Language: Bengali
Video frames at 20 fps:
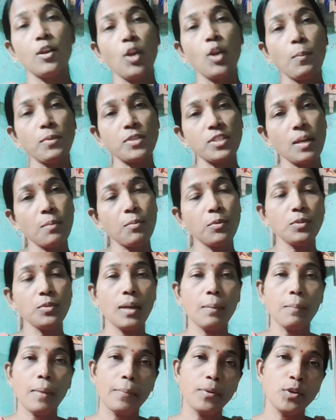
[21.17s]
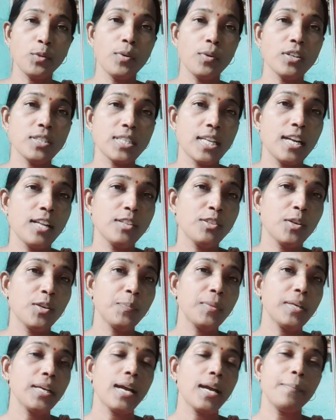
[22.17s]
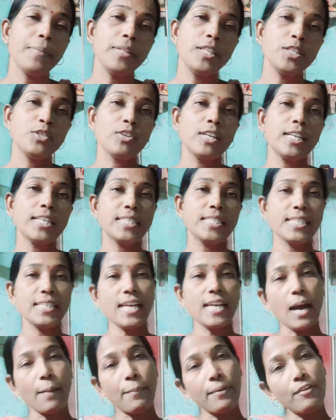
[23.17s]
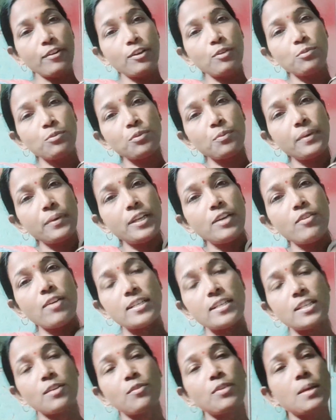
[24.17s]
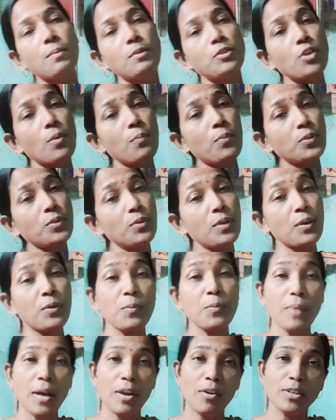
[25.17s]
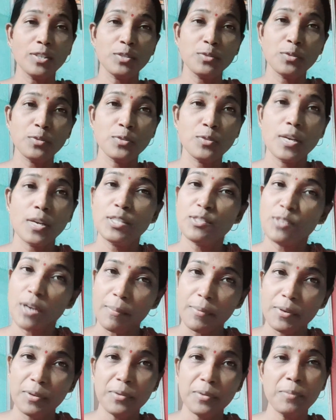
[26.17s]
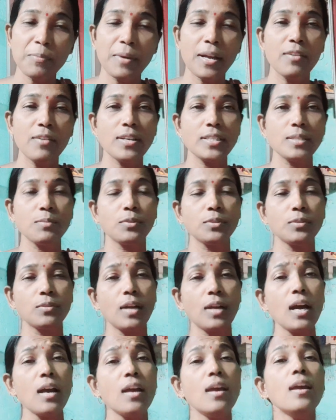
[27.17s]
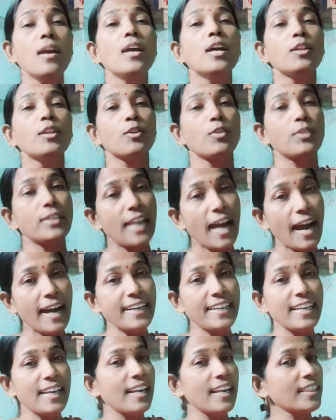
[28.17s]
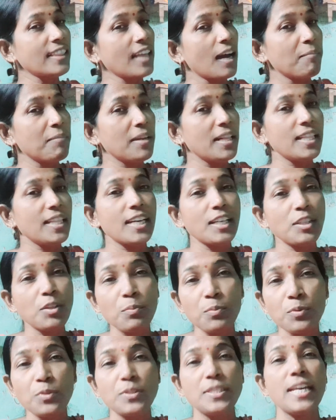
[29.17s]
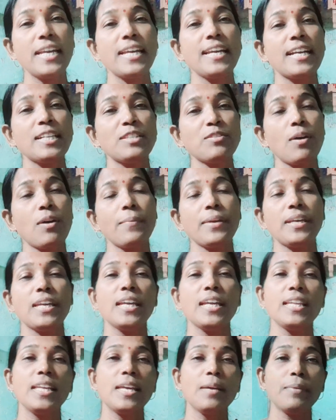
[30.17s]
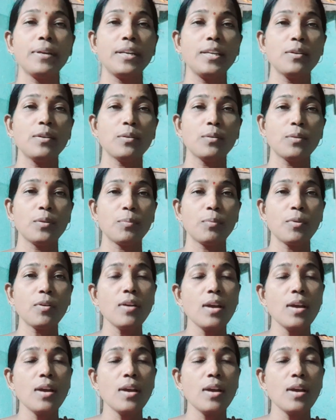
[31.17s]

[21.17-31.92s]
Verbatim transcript: নমস্কার বন্ধুরা মাবিডু ব্লগ চ্যানেলের তরফ থেকে আপডেট চলে এসেছি নিয়ে আবার একটা নতুন ভিডিও আশা করি আমার সব বন্ধুরা খুব ভালো আছে সুস্থ আছো আমিও খুব ভালো আছি বন্ধুরা তো টাইটেল আর থামনেল দেখে তো বুঝেই গেছো আমি কী নিয়ে ভিডিও করব।